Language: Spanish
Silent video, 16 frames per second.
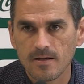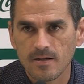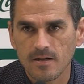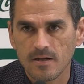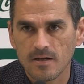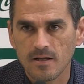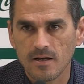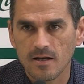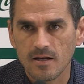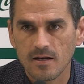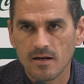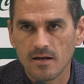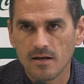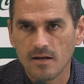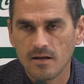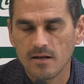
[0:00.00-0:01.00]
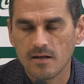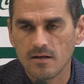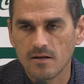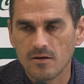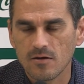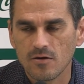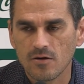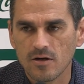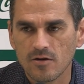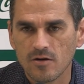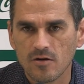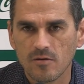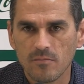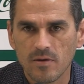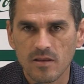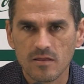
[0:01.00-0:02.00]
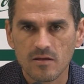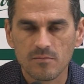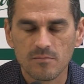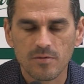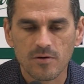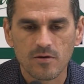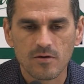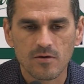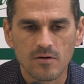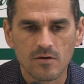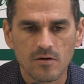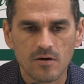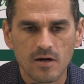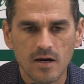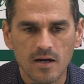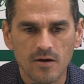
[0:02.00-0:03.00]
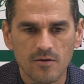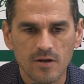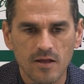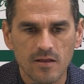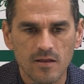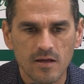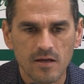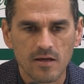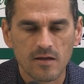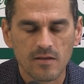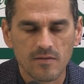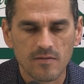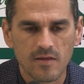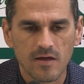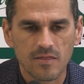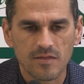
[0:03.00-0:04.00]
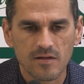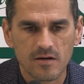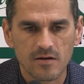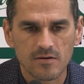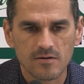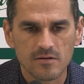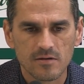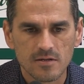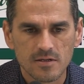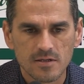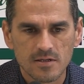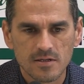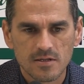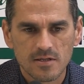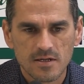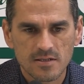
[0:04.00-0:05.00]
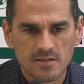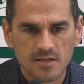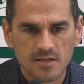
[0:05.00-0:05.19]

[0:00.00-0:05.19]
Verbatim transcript: que lo que nos convence un poco a la hora de, hacerlo es